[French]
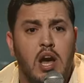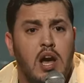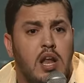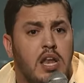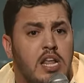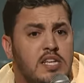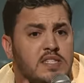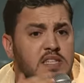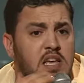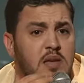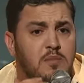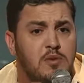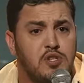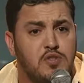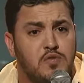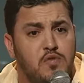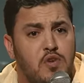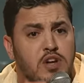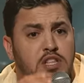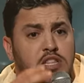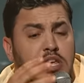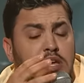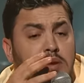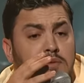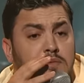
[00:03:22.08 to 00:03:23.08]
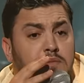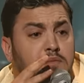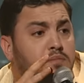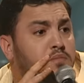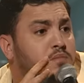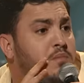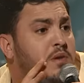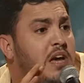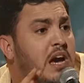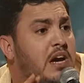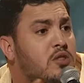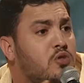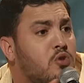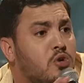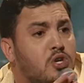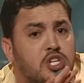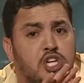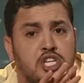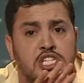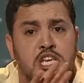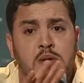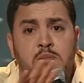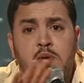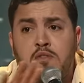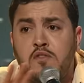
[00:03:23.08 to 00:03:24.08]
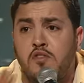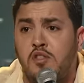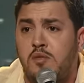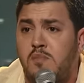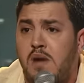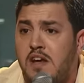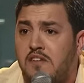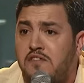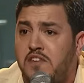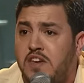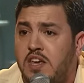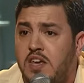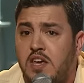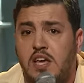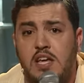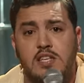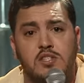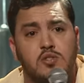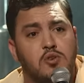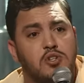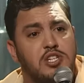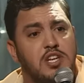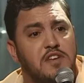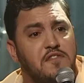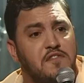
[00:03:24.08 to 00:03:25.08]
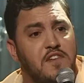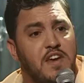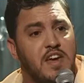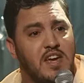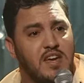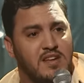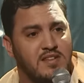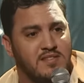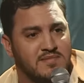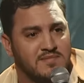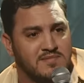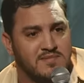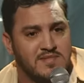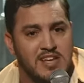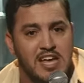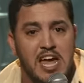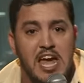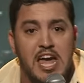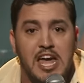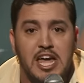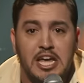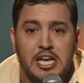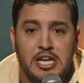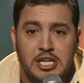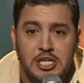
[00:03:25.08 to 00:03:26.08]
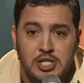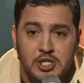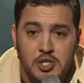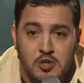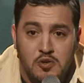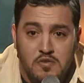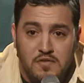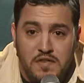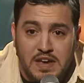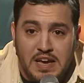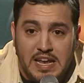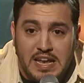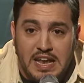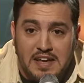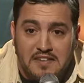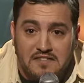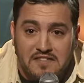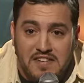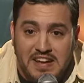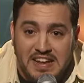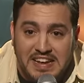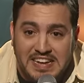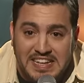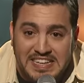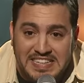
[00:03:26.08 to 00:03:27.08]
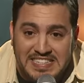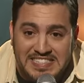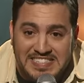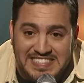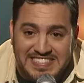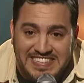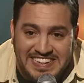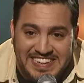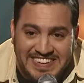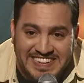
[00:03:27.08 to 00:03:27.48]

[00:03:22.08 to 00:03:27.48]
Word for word: les amis, je vois des gâteaux que j'ai jamais vus de ma vie. Qu'est-ce que j'ai fait J'ai ouvert la valise.